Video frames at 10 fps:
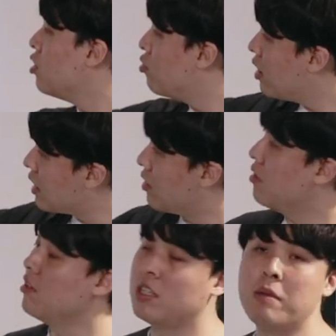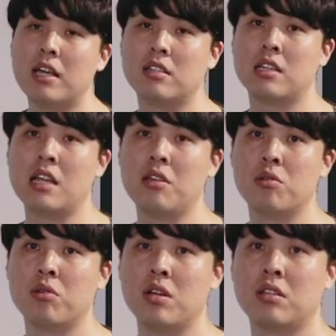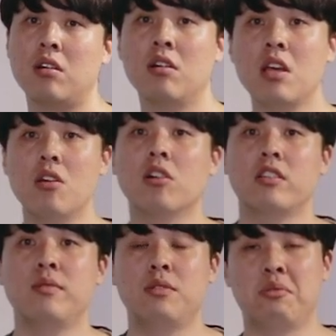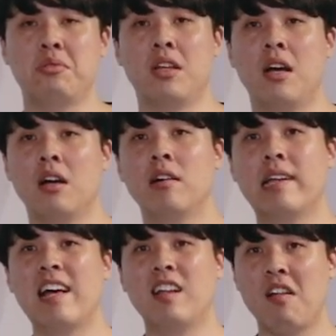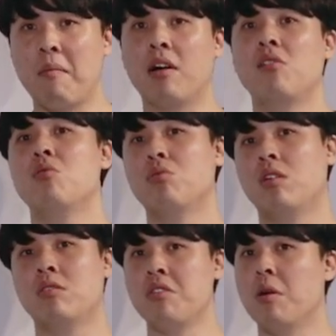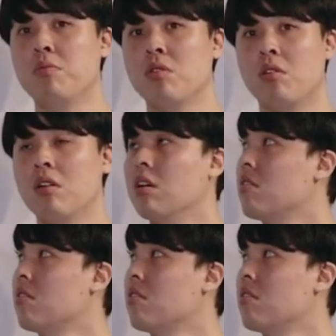뒤에 다른 거 있습니까? 스캐닝 요소에서 역적 접속사나 글의 흐름을 바꾸는 요소가 전혀 없죠.